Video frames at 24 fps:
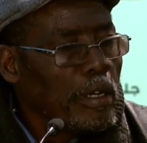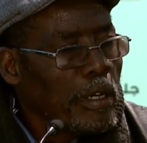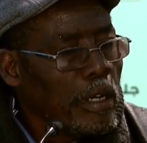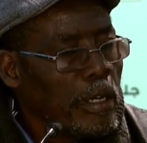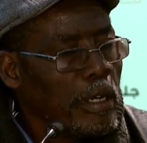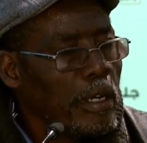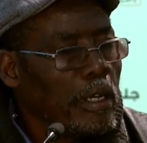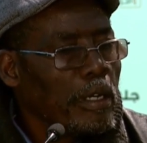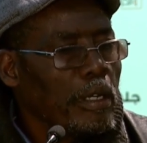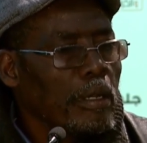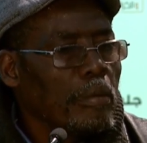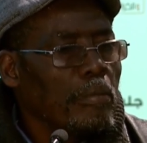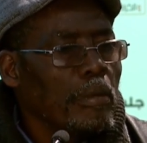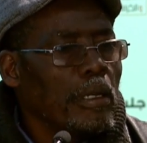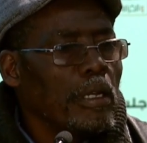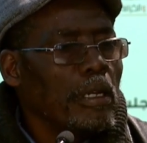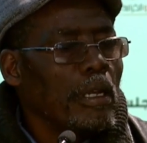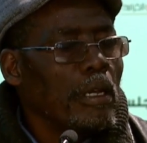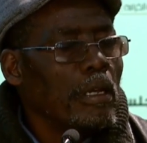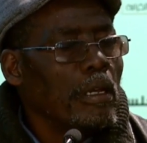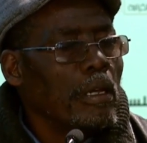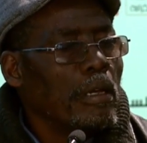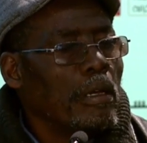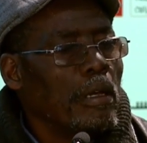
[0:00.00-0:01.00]
قال لي انا
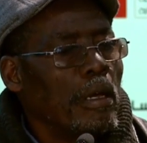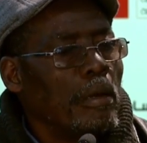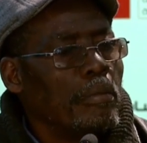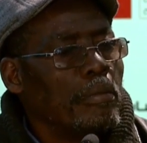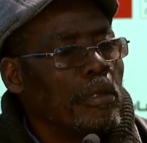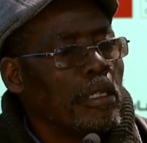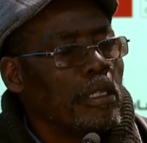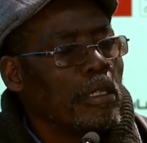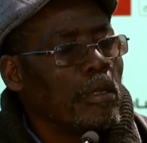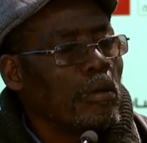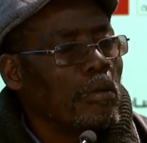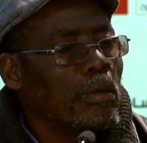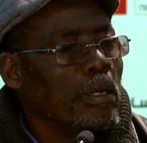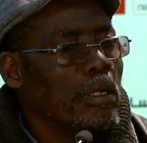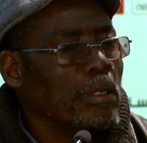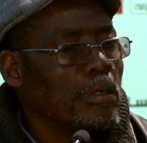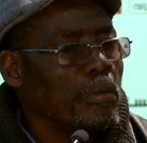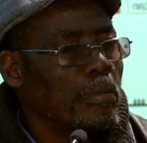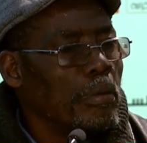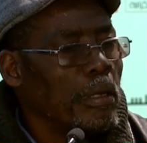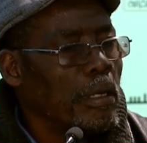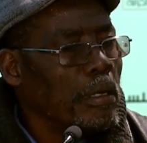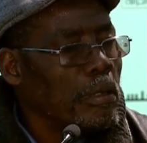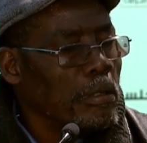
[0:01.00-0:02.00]
من امن الدوله ايش
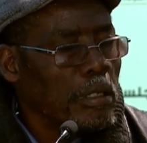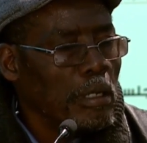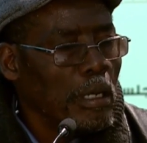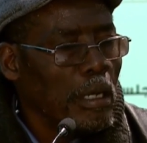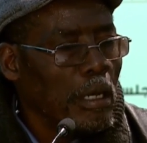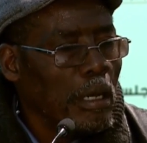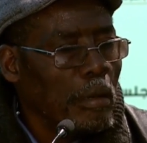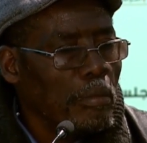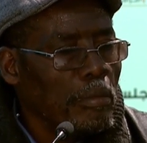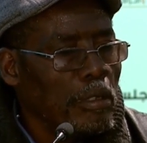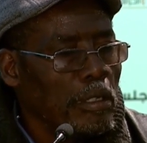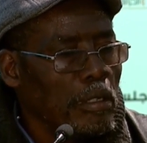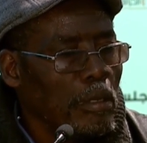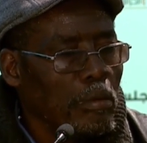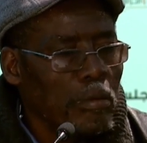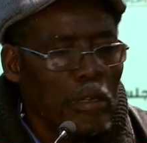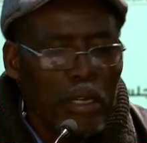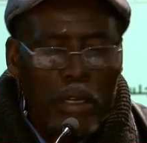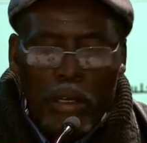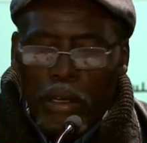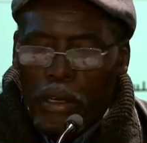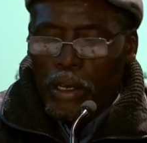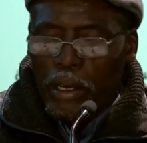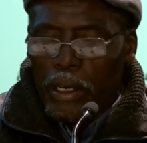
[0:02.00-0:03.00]
فيه شنو هي امن الدوله؟
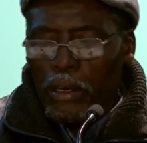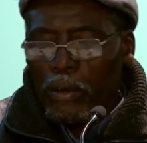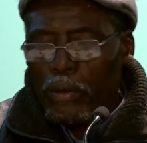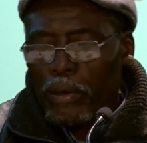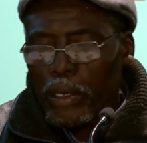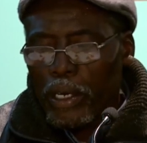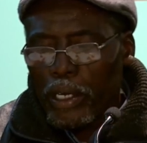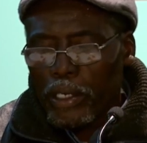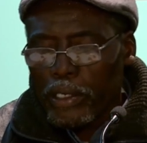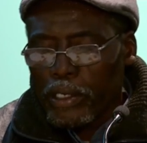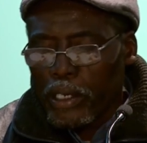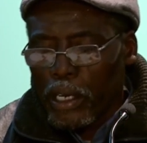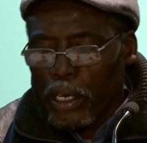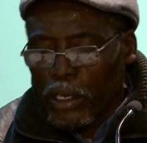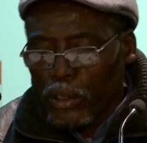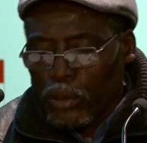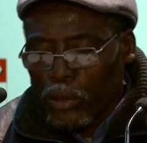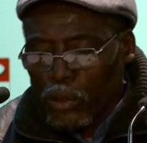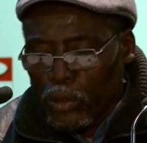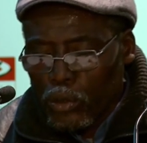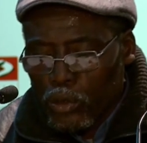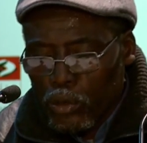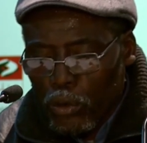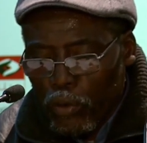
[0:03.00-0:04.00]
قال لي والله جاي
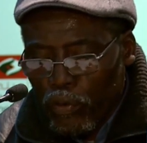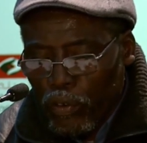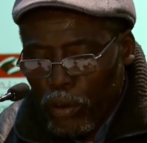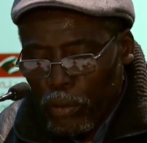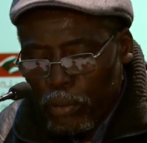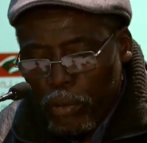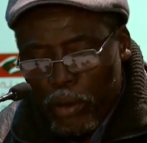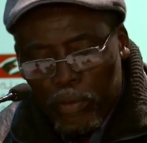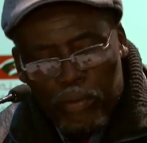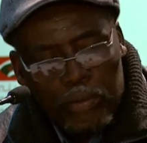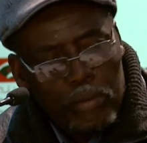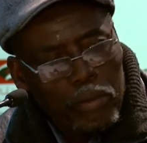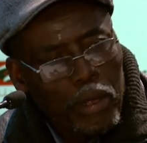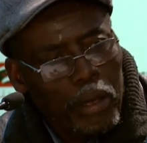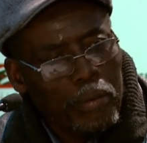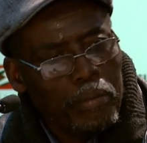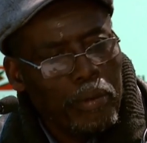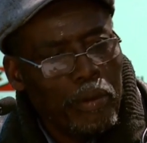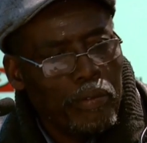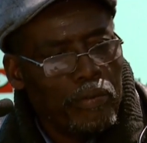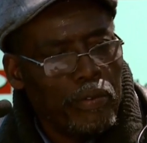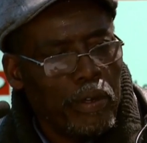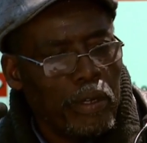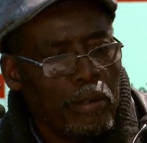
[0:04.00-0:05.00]
نشوف الملف نتاع
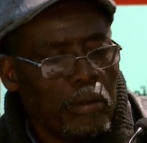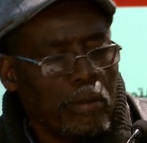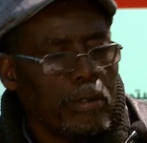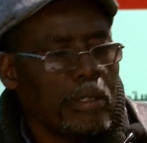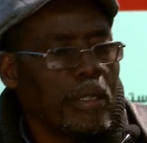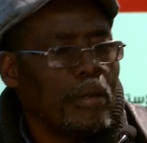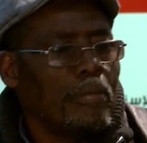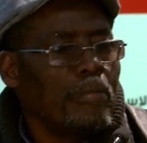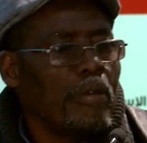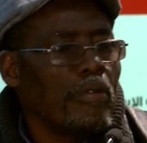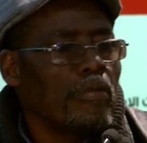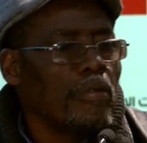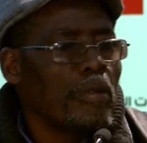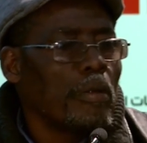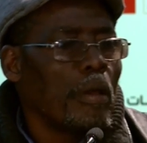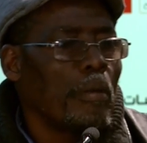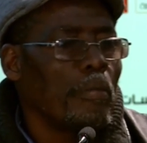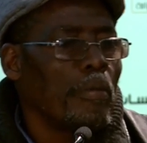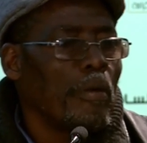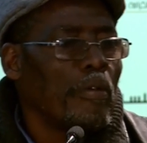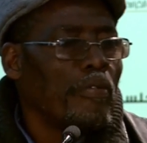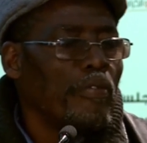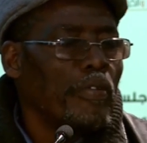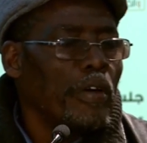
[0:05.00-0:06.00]
بلا قلت له الملف نتاع
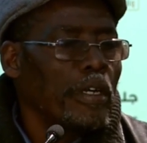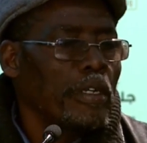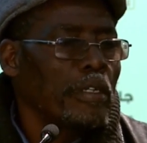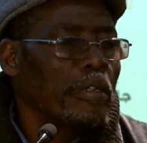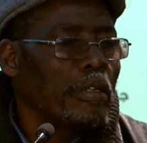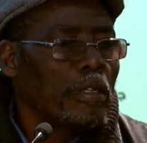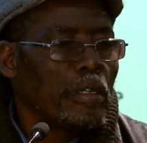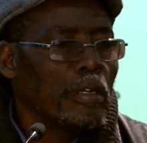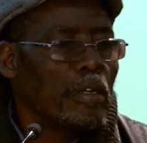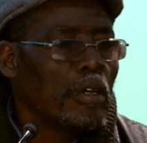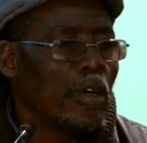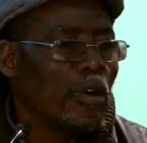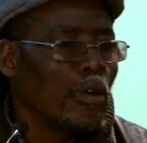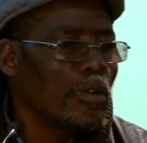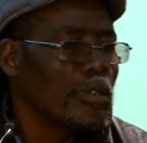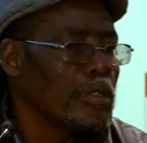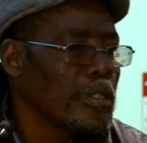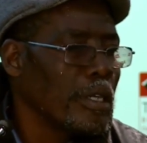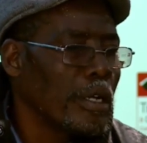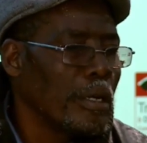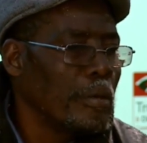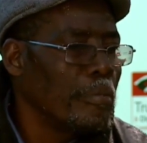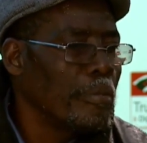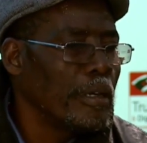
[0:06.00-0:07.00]
بلا فارح
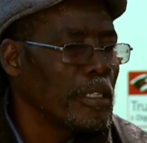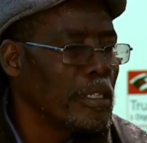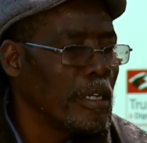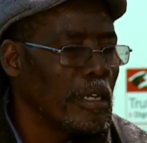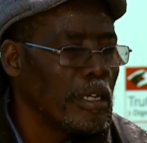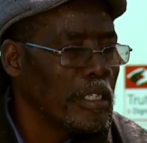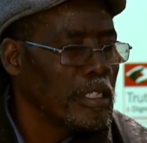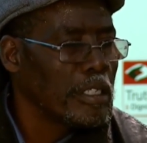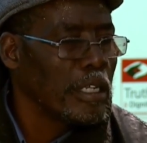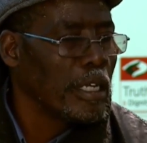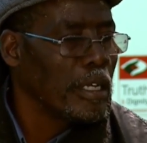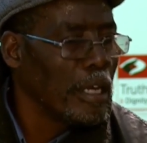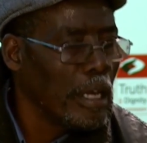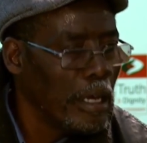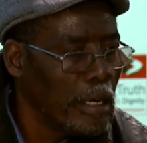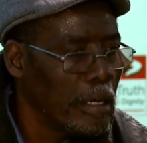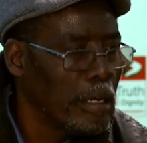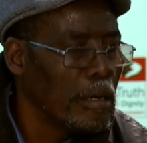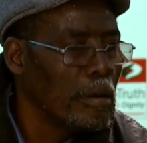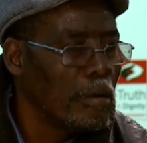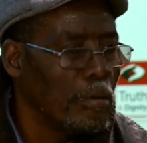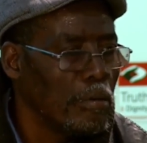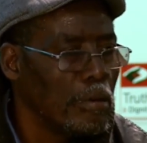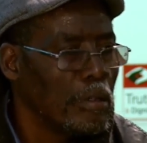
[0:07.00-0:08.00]
انت المادي لا
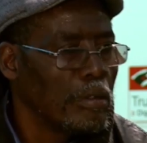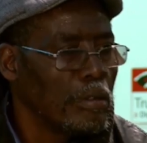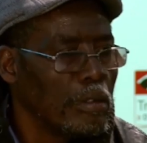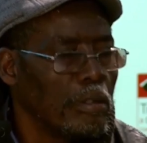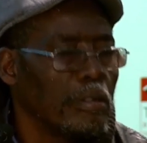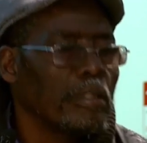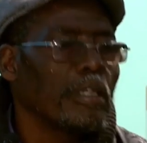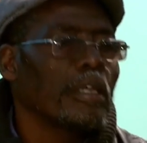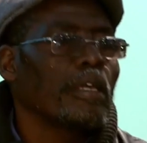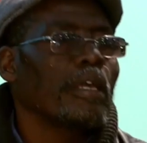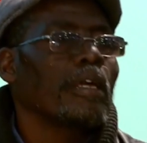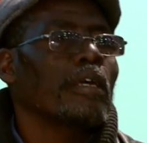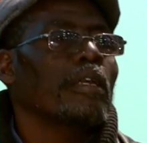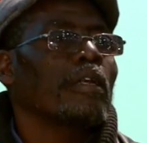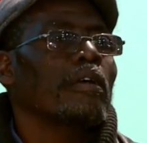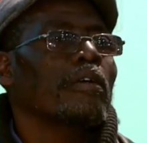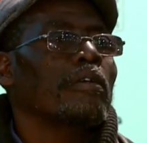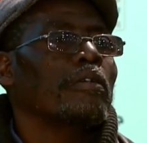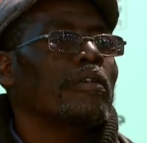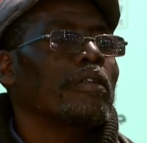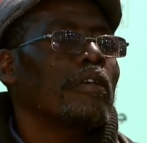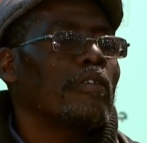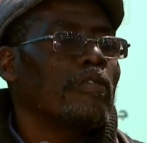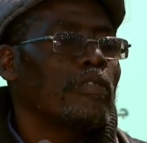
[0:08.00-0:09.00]
سياره انت
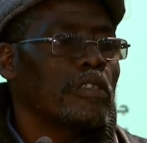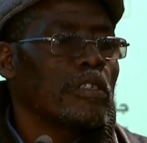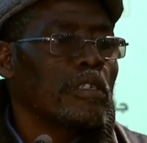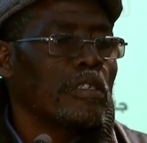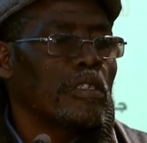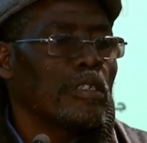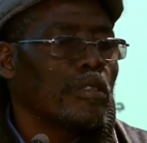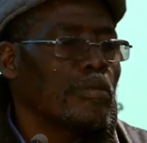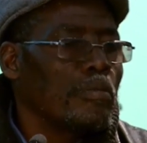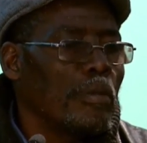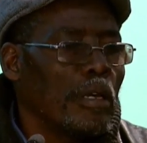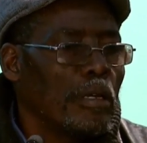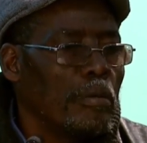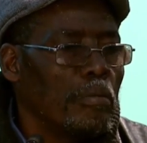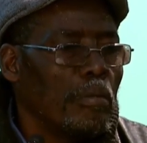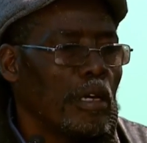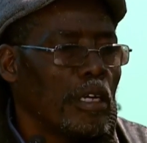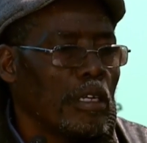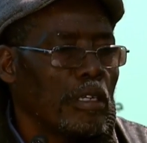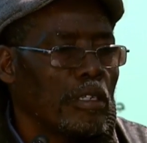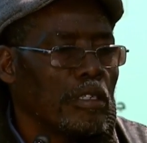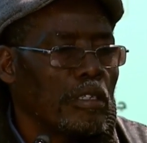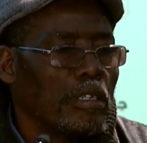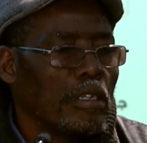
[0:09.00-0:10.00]
كانك هنا في زريز ما
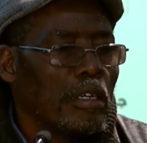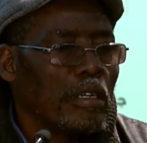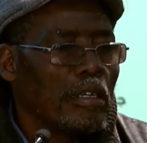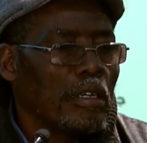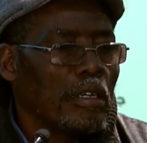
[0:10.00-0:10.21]
ماكش